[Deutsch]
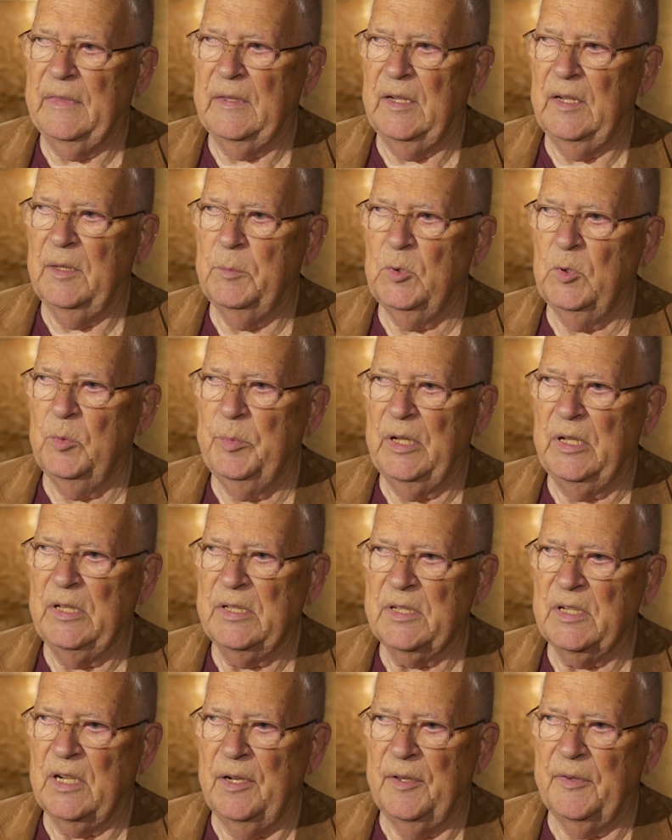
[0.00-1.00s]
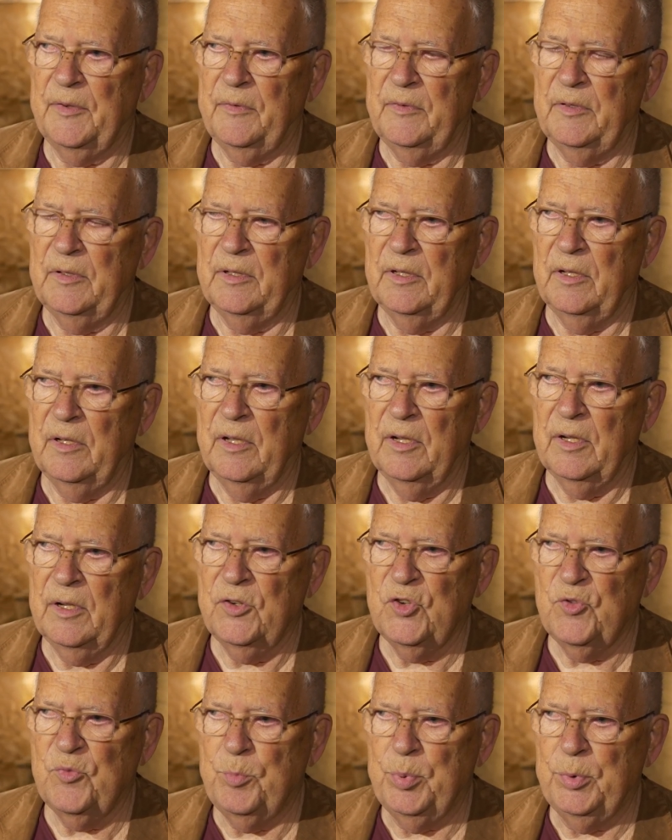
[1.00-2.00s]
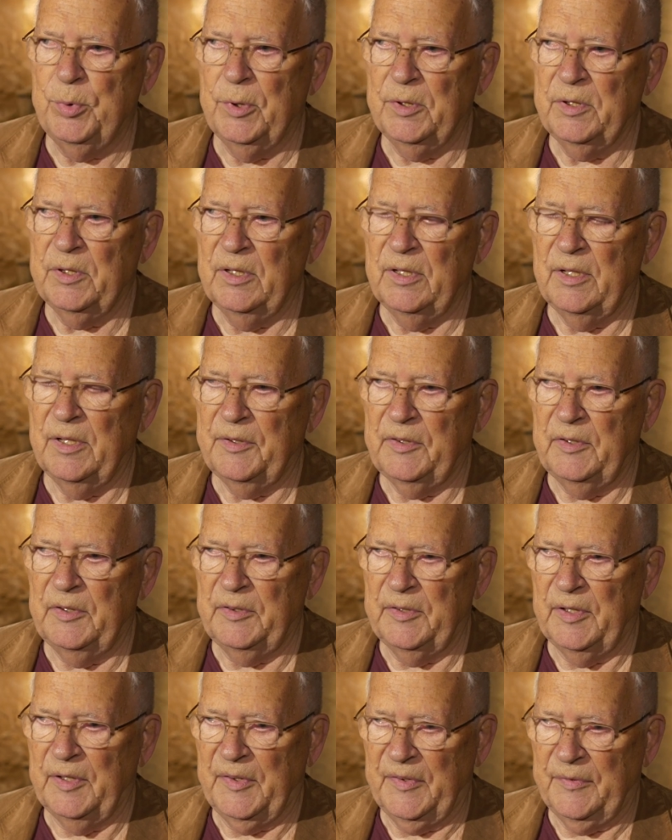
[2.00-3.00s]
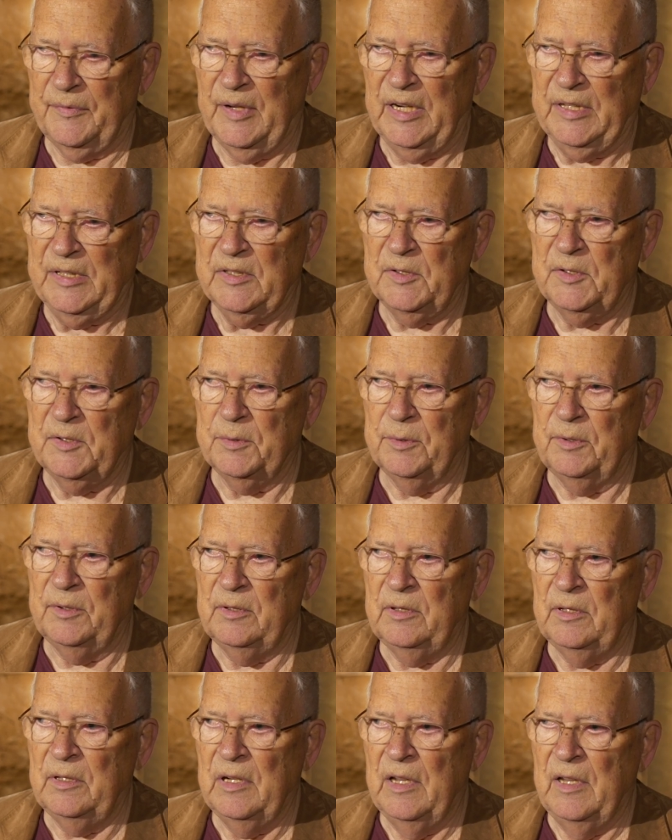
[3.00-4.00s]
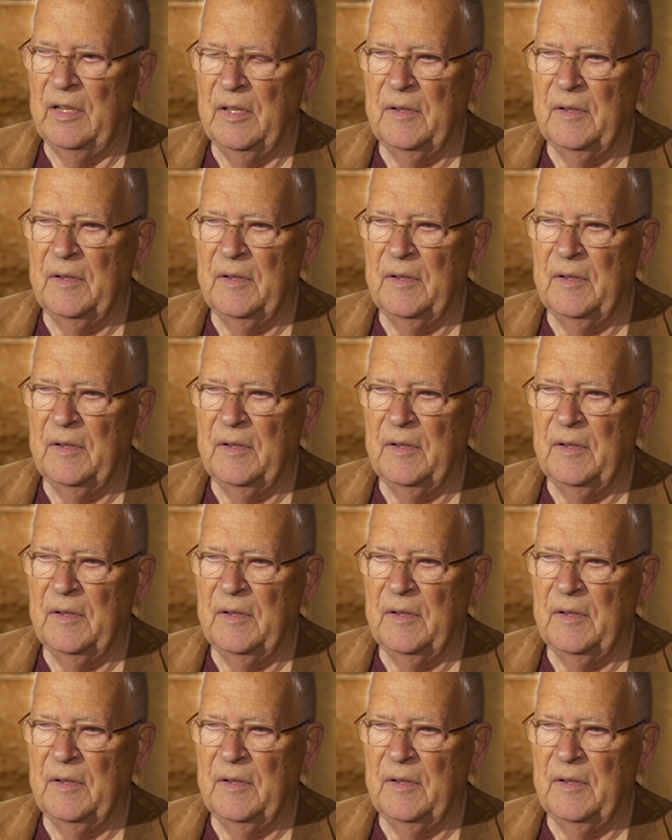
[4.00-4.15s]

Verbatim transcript: der Moment, als wir spürten, dass dieser zweite Tunnel